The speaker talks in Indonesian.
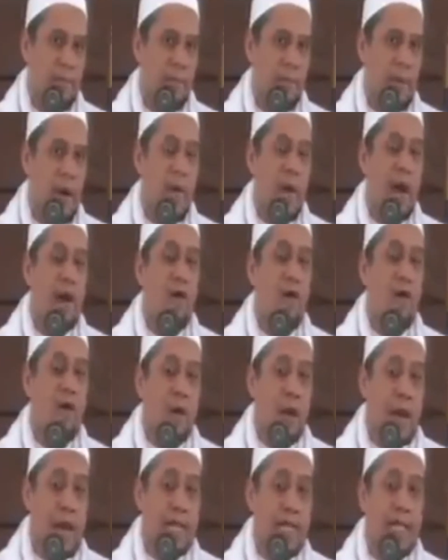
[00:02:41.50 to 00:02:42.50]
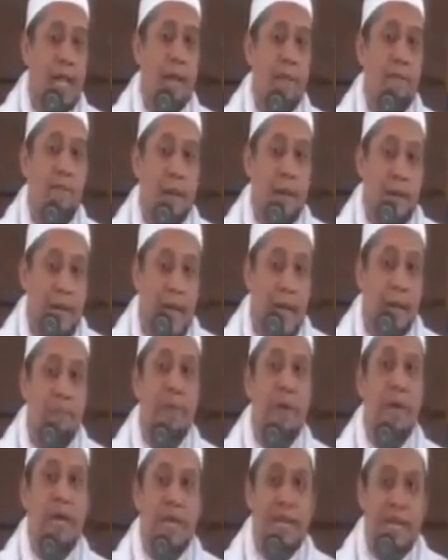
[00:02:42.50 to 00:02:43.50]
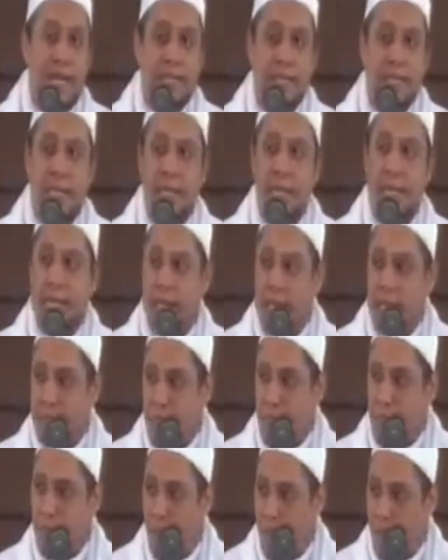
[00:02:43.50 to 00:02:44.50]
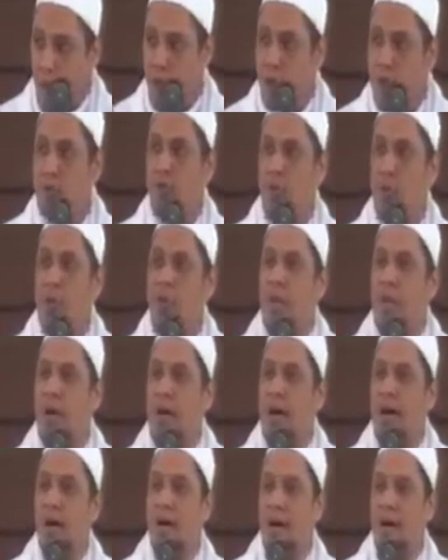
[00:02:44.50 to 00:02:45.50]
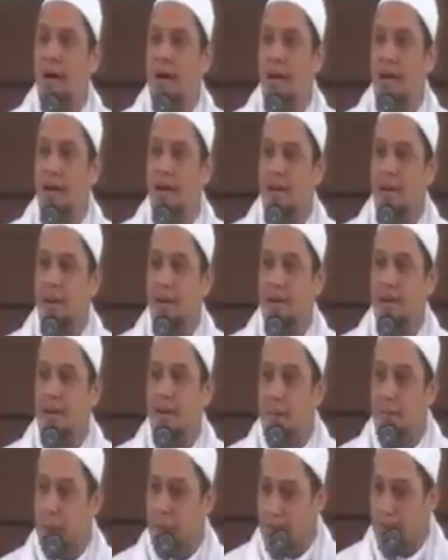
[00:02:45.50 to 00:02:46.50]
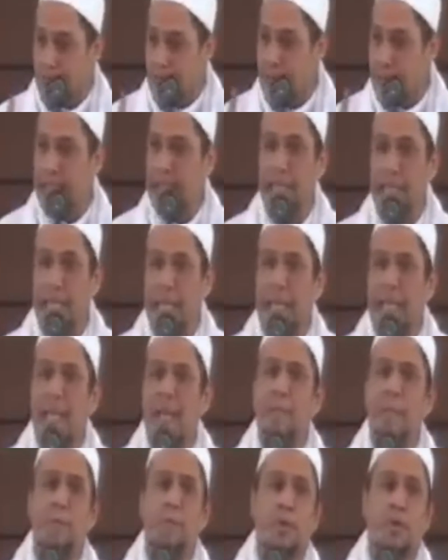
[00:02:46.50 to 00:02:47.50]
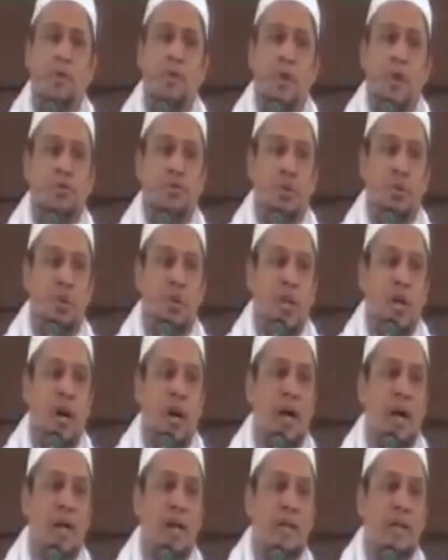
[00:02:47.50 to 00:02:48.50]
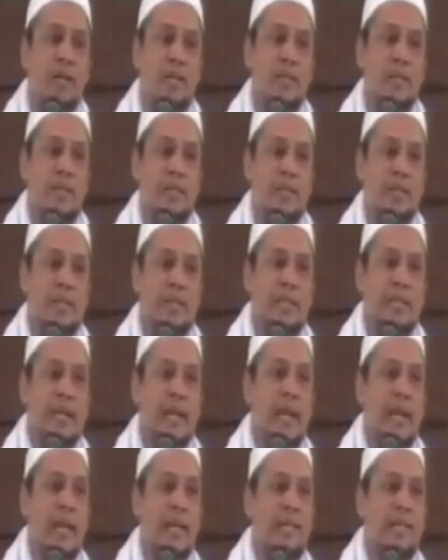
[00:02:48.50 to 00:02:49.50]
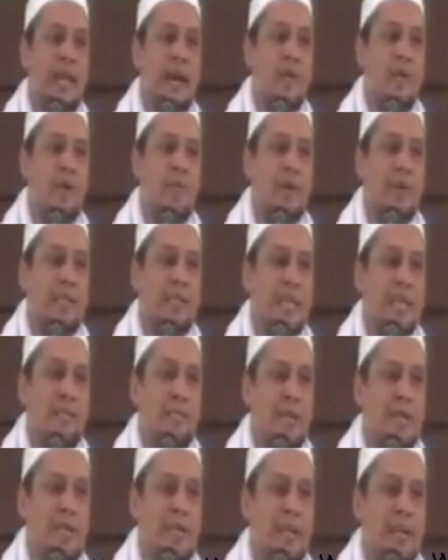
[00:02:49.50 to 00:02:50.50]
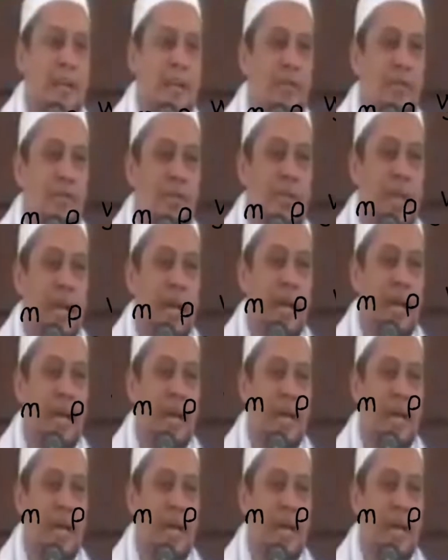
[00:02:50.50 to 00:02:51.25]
bahwa orang yang pernah berniat ingin membunuh Rasulullah, berniat ingin membunuh Rasulullah, tatkala dia wafat dan meninggal dunia,